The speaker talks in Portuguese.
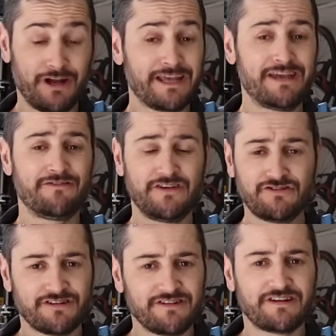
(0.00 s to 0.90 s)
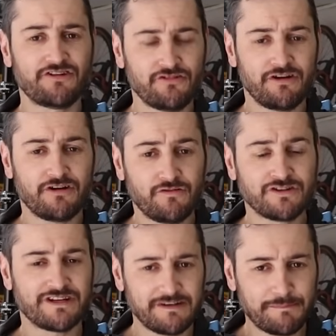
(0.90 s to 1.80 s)
Olha que vídeo sensacional que eu
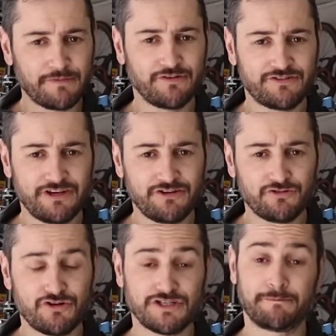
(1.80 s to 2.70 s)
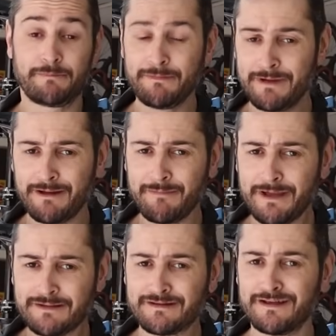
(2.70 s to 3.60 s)
vou trazer para vocês hoje.
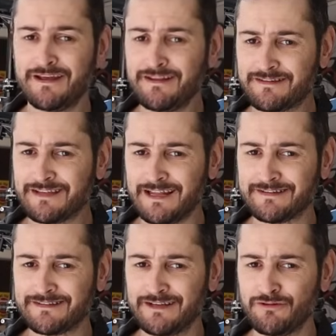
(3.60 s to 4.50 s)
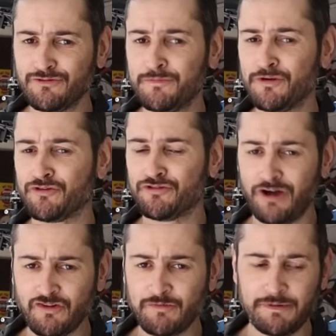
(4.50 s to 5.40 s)
Primeiramente, instalação dos meus
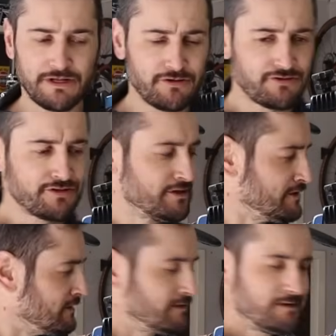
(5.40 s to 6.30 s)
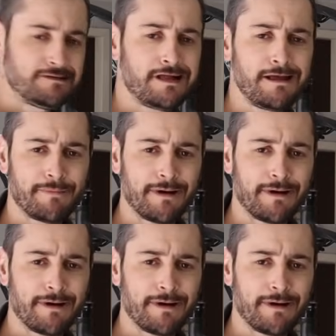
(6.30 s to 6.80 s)
novos pneus na